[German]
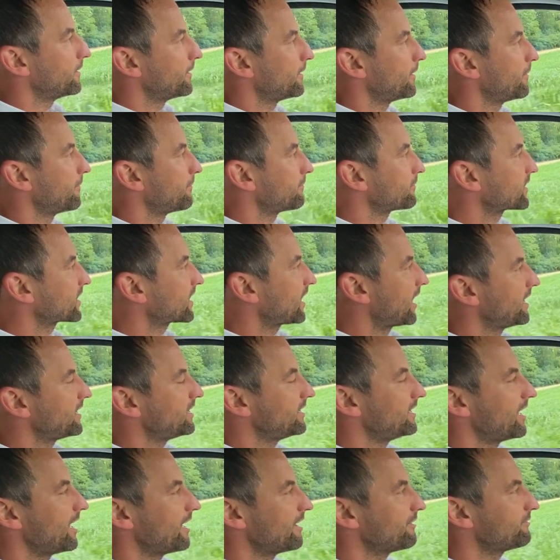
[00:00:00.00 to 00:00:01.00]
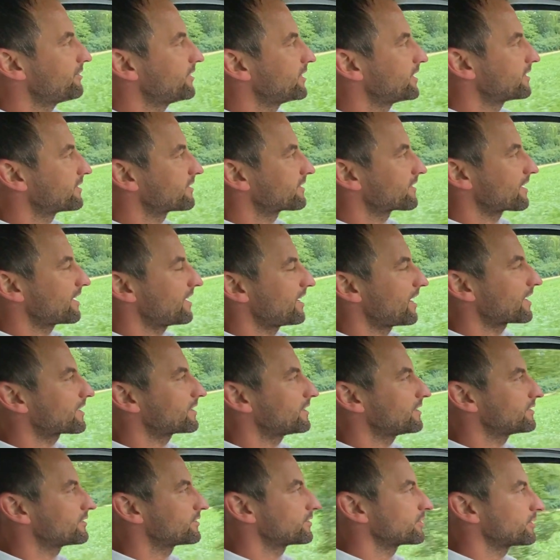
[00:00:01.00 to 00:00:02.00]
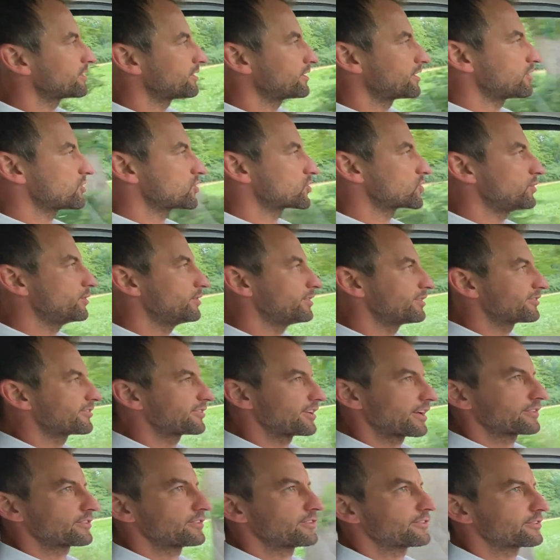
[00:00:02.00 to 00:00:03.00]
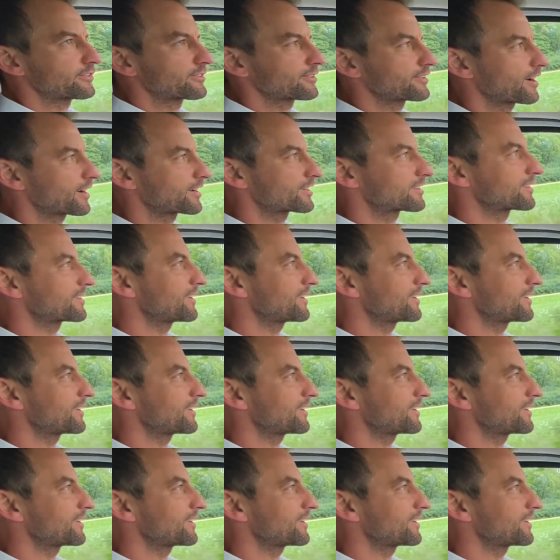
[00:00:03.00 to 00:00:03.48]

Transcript: Ähm, kein nerviges Klackern, sondern ein schönes, sattes Tack,